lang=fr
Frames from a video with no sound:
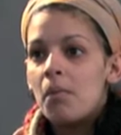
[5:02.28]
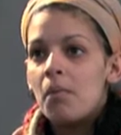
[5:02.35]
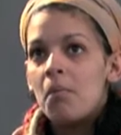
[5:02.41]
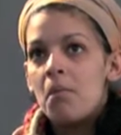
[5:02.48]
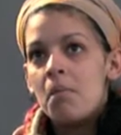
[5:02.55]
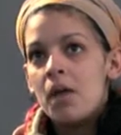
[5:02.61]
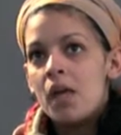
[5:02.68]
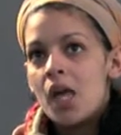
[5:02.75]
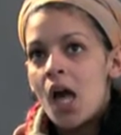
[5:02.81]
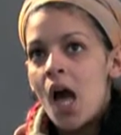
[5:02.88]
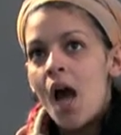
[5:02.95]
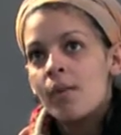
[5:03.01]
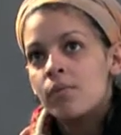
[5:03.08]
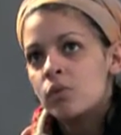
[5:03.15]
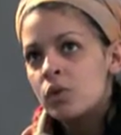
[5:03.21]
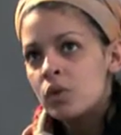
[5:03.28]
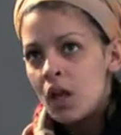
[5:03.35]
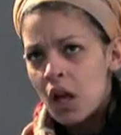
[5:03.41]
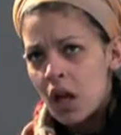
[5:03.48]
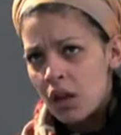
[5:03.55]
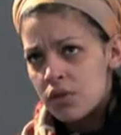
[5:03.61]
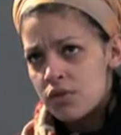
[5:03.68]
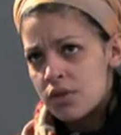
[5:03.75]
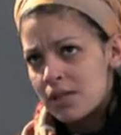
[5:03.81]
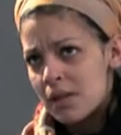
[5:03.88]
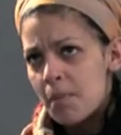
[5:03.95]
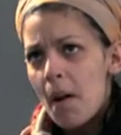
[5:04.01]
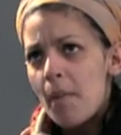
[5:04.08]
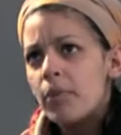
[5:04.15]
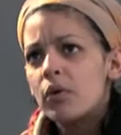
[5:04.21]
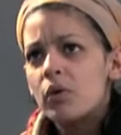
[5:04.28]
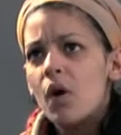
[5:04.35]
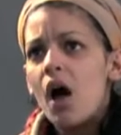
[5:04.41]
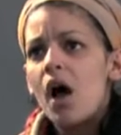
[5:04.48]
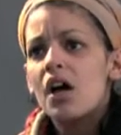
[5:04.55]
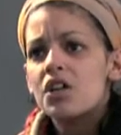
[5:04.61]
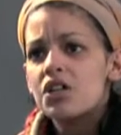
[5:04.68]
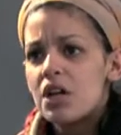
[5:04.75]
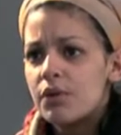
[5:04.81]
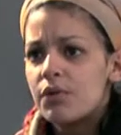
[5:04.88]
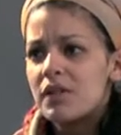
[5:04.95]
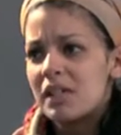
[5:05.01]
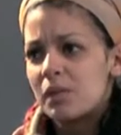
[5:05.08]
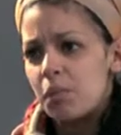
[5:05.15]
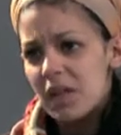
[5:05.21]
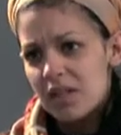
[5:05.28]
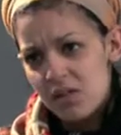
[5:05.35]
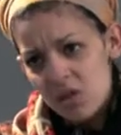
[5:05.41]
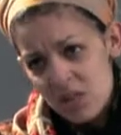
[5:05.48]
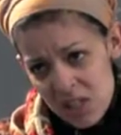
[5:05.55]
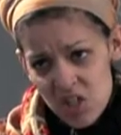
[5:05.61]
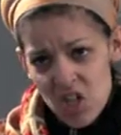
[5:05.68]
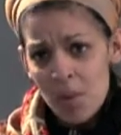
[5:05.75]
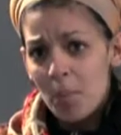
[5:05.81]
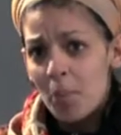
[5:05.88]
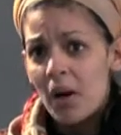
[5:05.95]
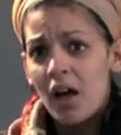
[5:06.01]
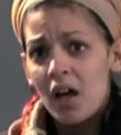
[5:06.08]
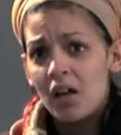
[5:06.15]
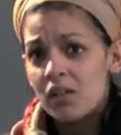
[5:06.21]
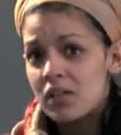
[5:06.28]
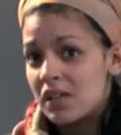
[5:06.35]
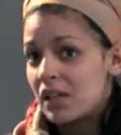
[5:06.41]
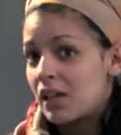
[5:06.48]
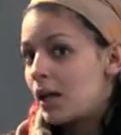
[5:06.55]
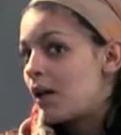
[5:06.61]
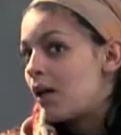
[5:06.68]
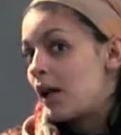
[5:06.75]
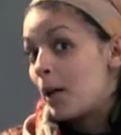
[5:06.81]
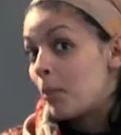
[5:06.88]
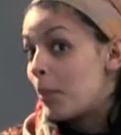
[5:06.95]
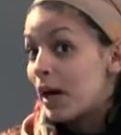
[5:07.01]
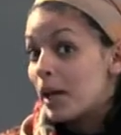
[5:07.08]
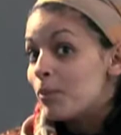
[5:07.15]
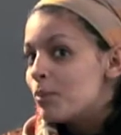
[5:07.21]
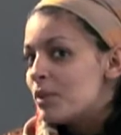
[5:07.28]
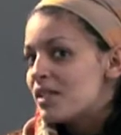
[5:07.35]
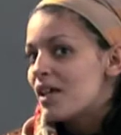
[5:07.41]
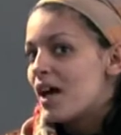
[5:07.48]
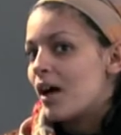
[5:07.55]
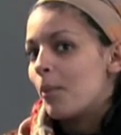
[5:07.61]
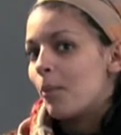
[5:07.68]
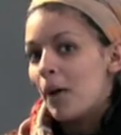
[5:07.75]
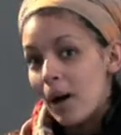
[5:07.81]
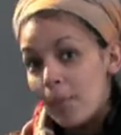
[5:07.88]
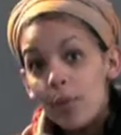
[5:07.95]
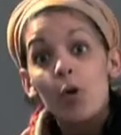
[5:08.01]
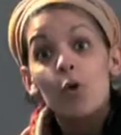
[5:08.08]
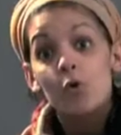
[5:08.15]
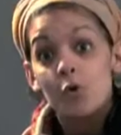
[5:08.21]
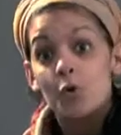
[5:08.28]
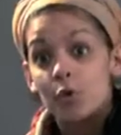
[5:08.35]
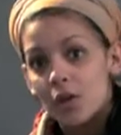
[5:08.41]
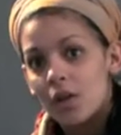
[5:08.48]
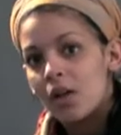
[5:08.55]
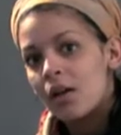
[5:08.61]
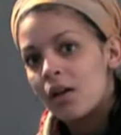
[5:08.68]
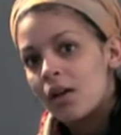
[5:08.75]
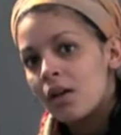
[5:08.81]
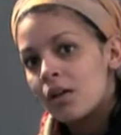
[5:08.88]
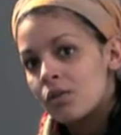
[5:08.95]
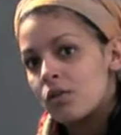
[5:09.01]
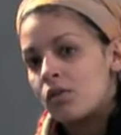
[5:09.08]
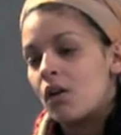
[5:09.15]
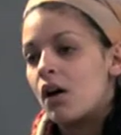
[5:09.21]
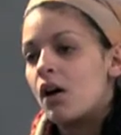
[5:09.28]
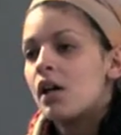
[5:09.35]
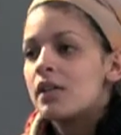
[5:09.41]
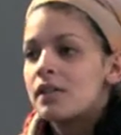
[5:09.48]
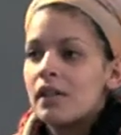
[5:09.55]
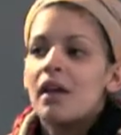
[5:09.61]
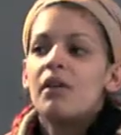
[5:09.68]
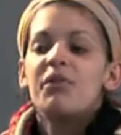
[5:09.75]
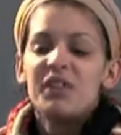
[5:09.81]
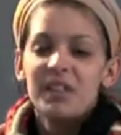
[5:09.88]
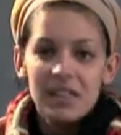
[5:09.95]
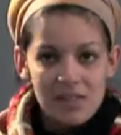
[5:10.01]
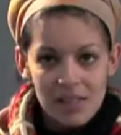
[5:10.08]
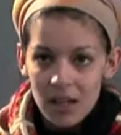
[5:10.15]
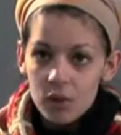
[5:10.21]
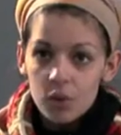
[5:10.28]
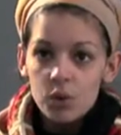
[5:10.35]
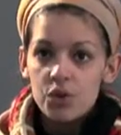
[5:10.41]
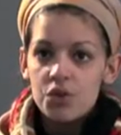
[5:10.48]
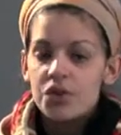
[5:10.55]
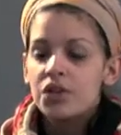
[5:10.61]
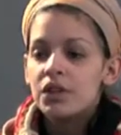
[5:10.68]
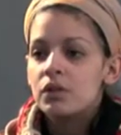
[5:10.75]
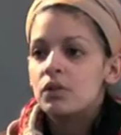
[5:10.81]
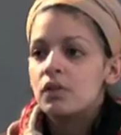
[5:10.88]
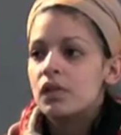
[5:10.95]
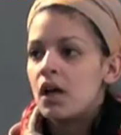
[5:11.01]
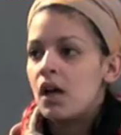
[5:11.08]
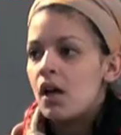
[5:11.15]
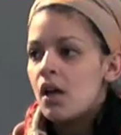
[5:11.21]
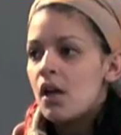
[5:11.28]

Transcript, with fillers: mais Hamdoullah, je ne sais pas pourquoi, à chaque fois cette personne, si je l'aime pas, c'est qu'elle apparaît bizarre par rapport aux autres tu vois, ce qui avait fait des sales coups aux gens et tout ça.